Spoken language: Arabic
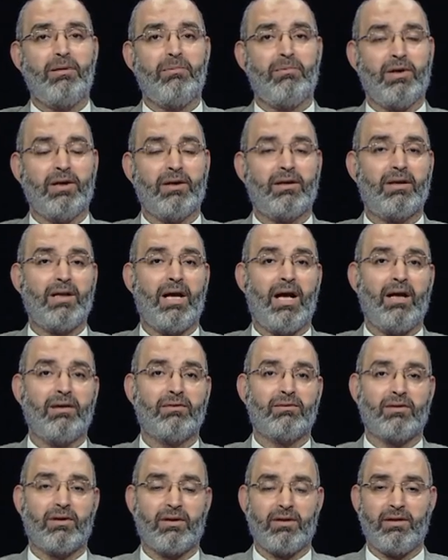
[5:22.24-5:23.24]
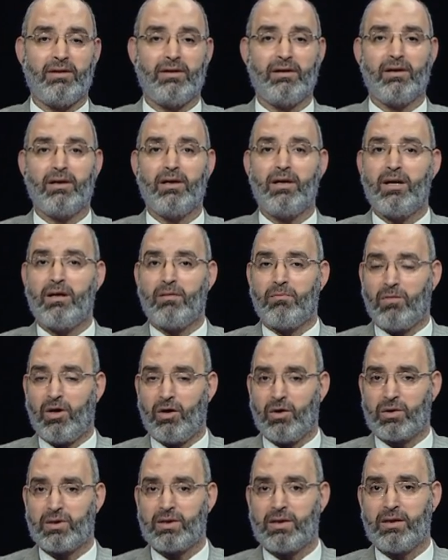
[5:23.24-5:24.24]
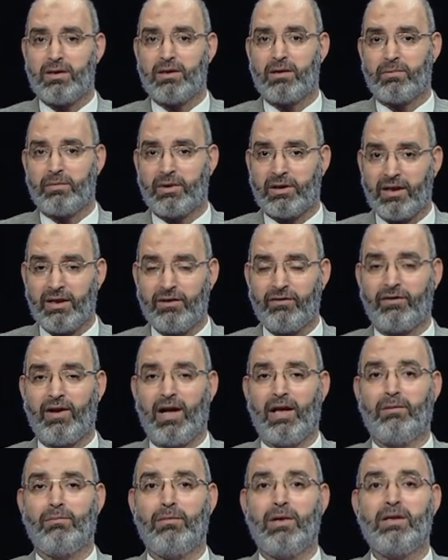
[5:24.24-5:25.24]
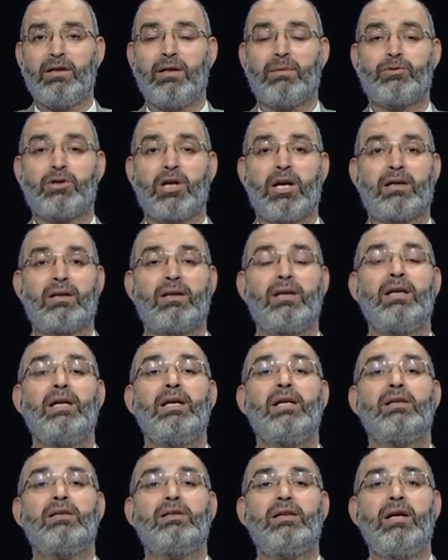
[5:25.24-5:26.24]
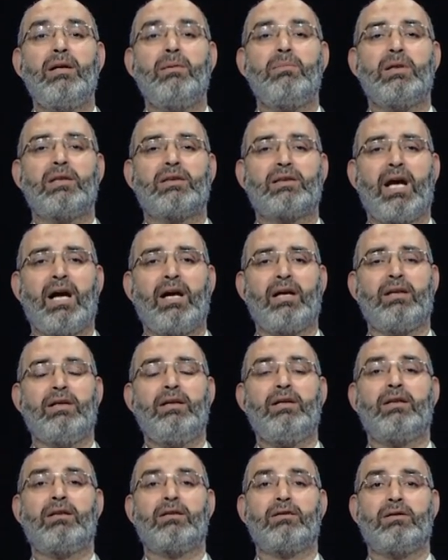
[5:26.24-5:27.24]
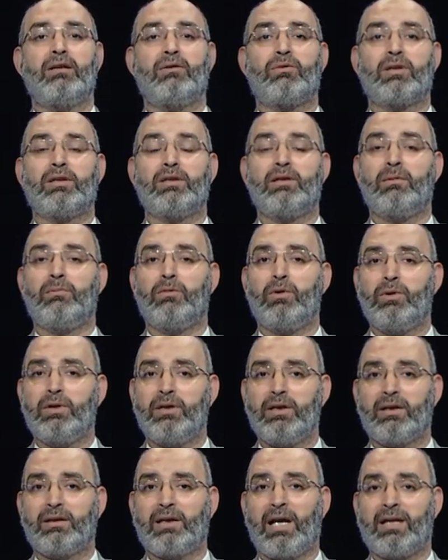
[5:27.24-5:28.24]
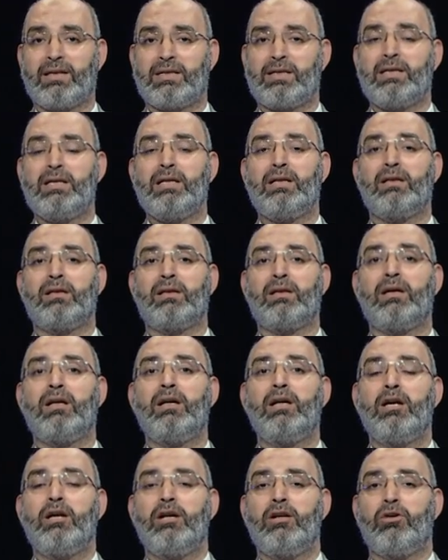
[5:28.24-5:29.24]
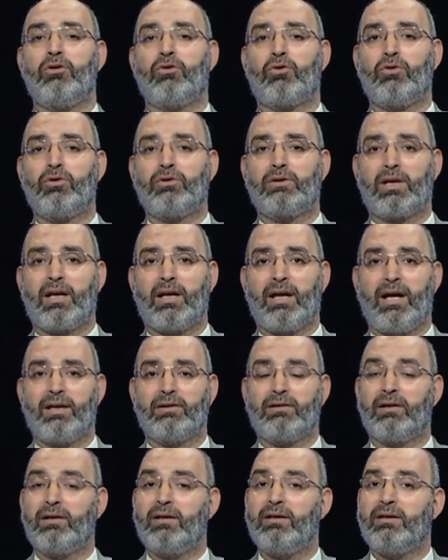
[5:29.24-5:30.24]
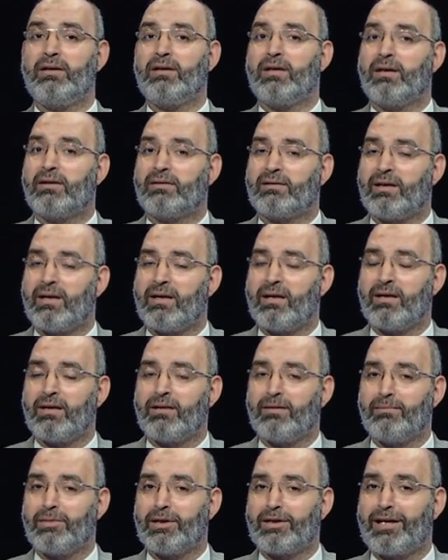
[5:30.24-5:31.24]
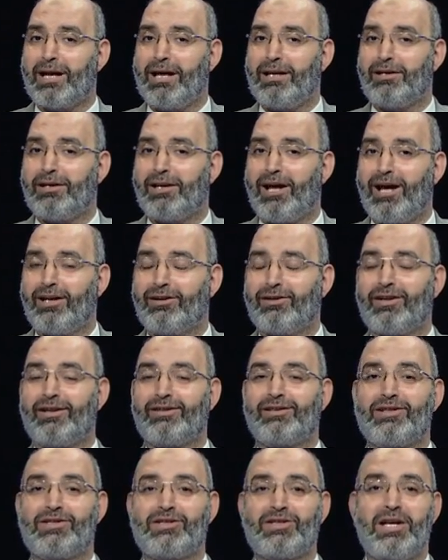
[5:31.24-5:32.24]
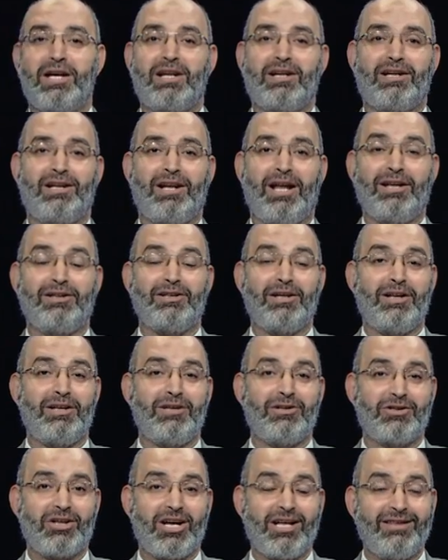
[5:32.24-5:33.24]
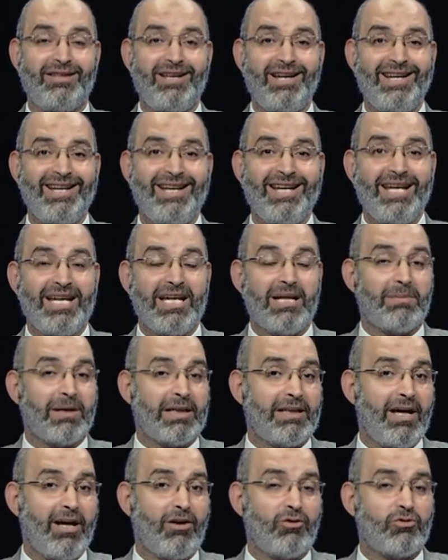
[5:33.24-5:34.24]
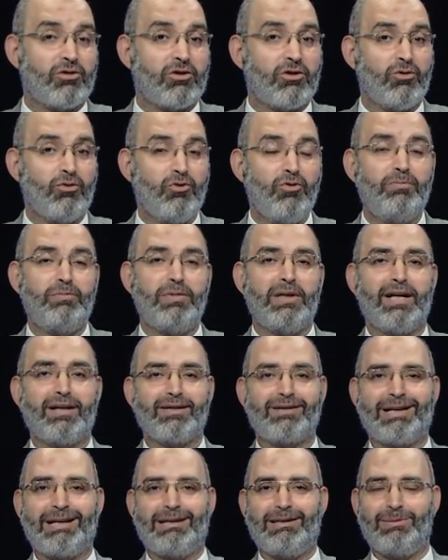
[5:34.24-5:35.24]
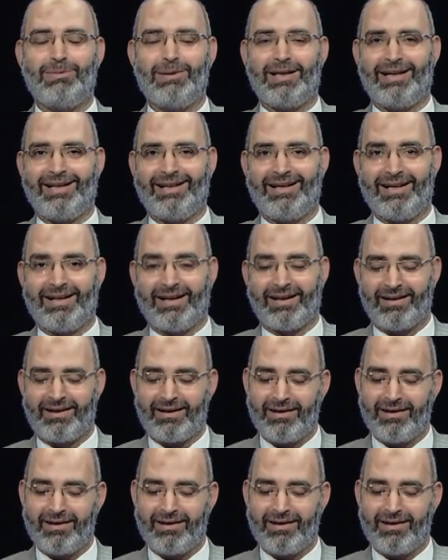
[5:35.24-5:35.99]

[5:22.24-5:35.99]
بيطلع عن طريق مواسير بتدفع المية بشكل تعمل تحريك للدورة الدموية تحسين للقدرة العضلية بتخلي العضلة تسترخي العضلة اللي شادة يبقى ده أسلوب من أساليب العلاج